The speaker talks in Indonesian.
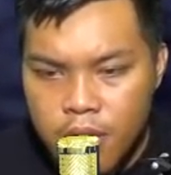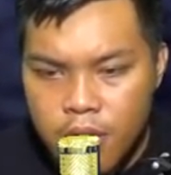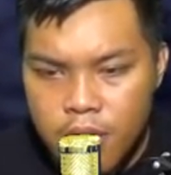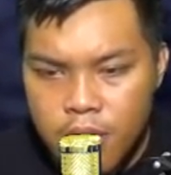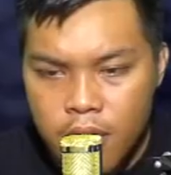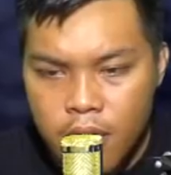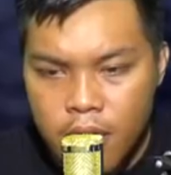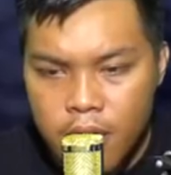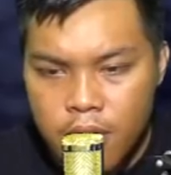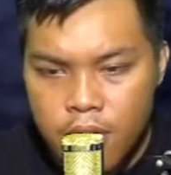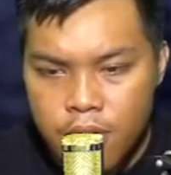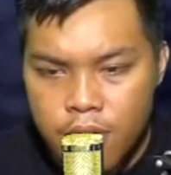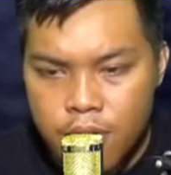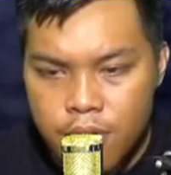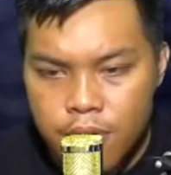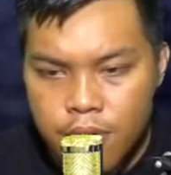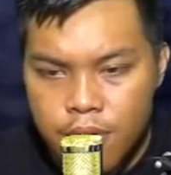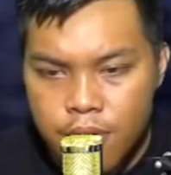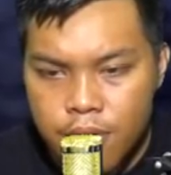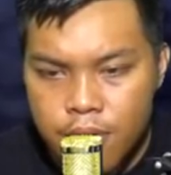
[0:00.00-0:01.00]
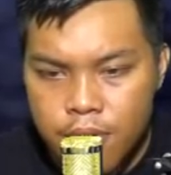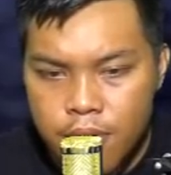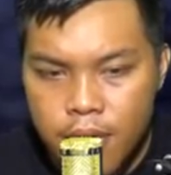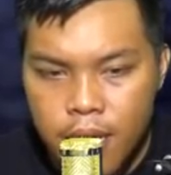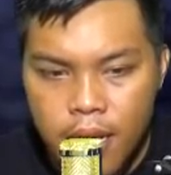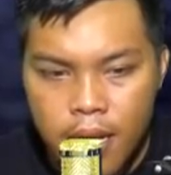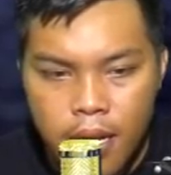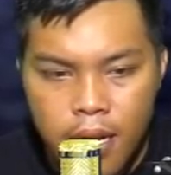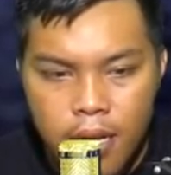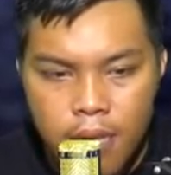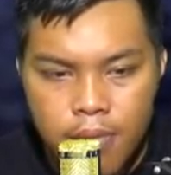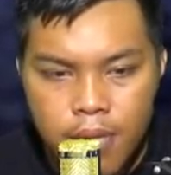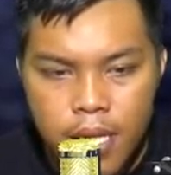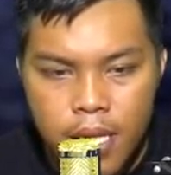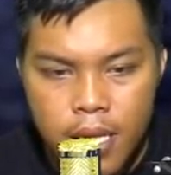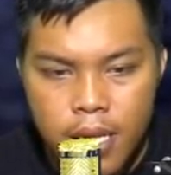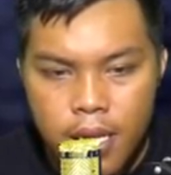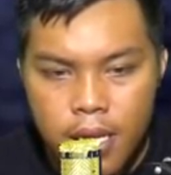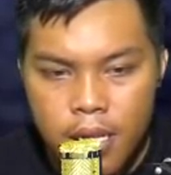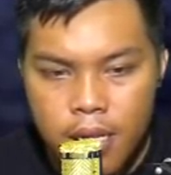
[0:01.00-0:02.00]
nah tuh tuh nah kan
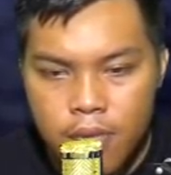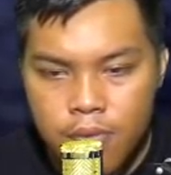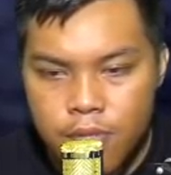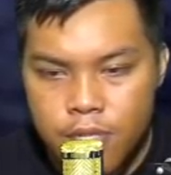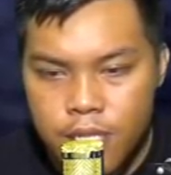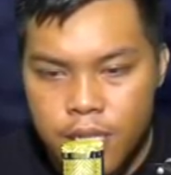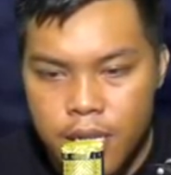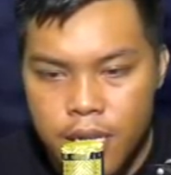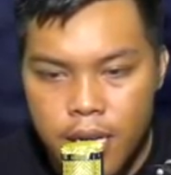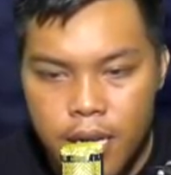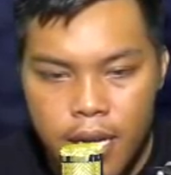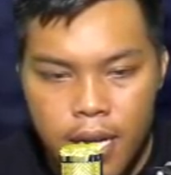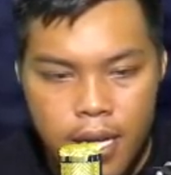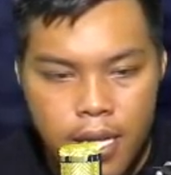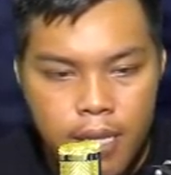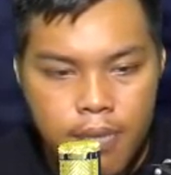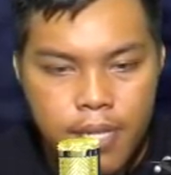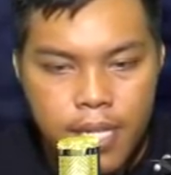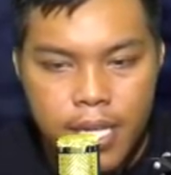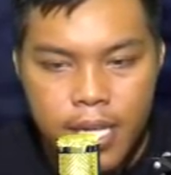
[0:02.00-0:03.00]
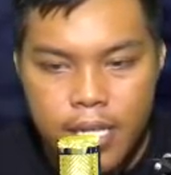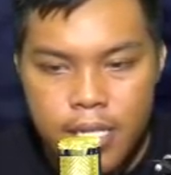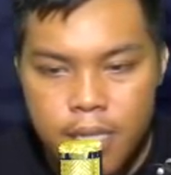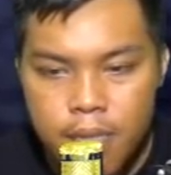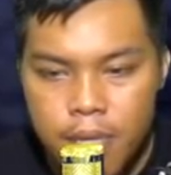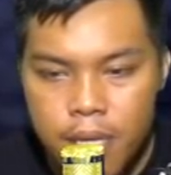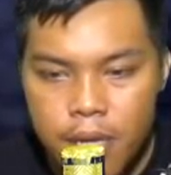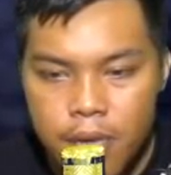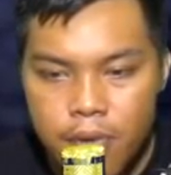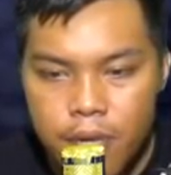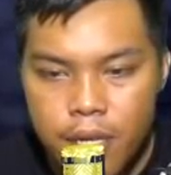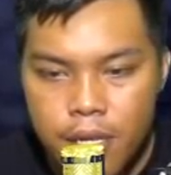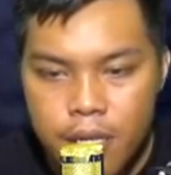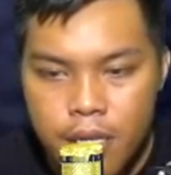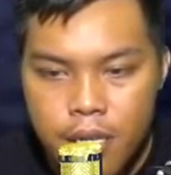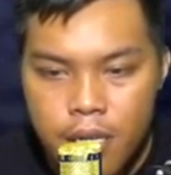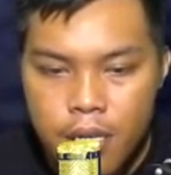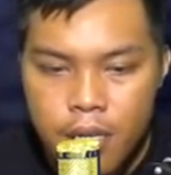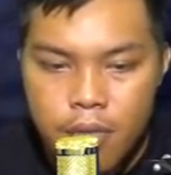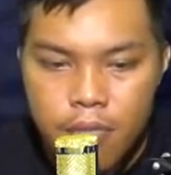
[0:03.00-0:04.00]
meninggal buset dah gladi meninggal sama ingkui
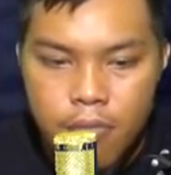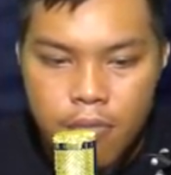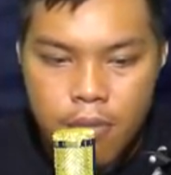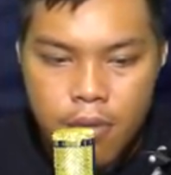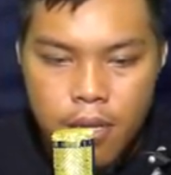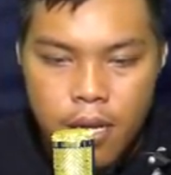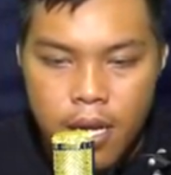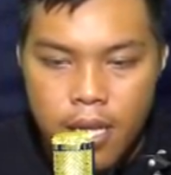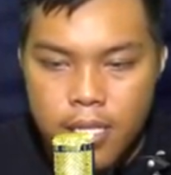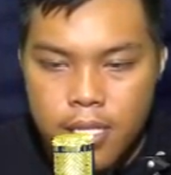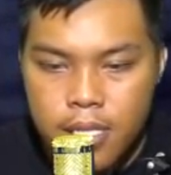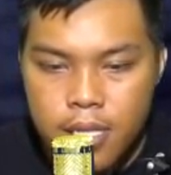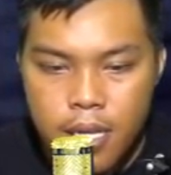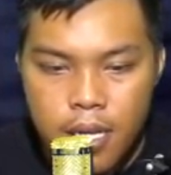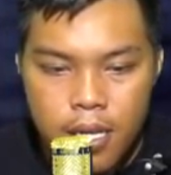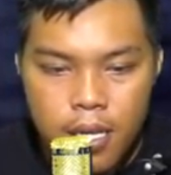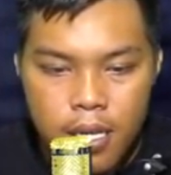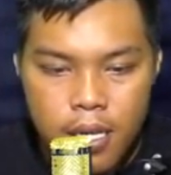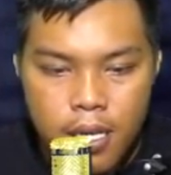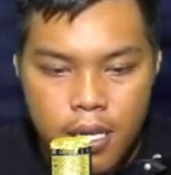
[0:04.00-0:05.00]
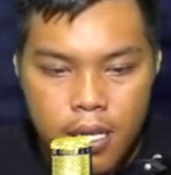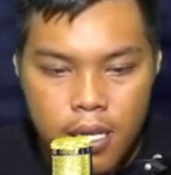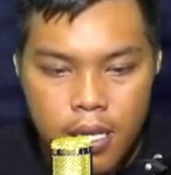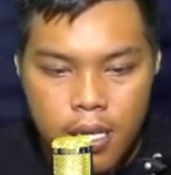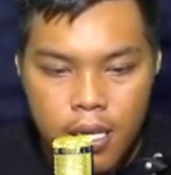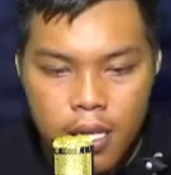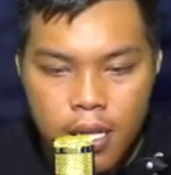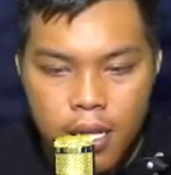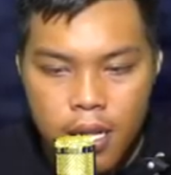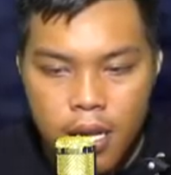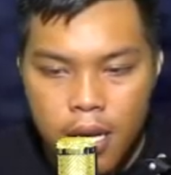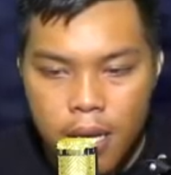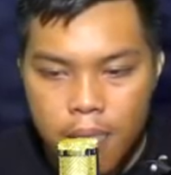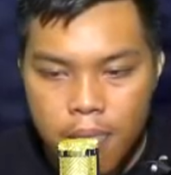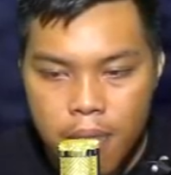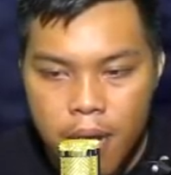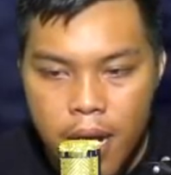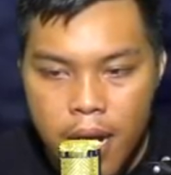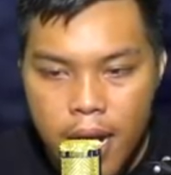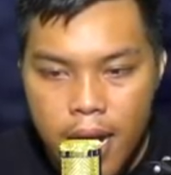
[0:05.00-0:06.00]
anjay hina
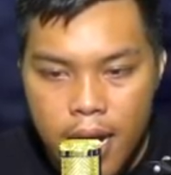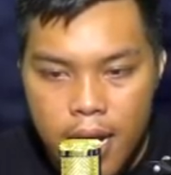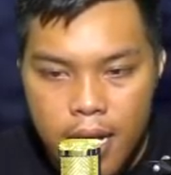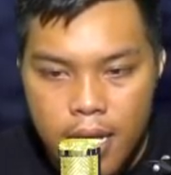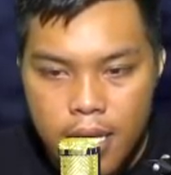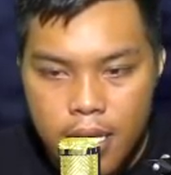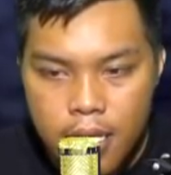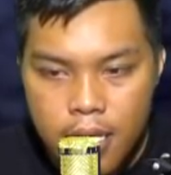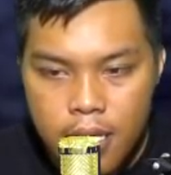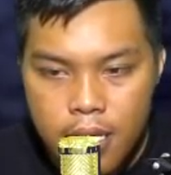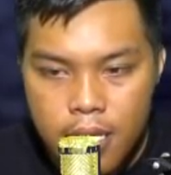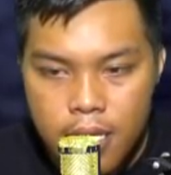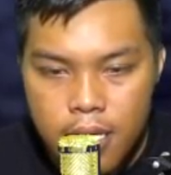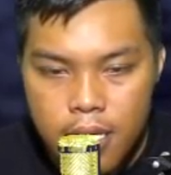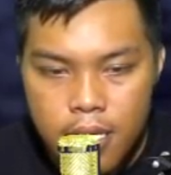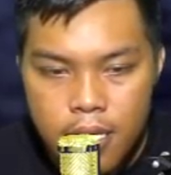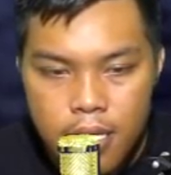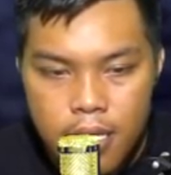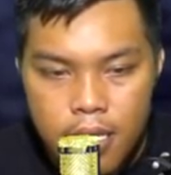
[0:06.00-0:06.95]
banget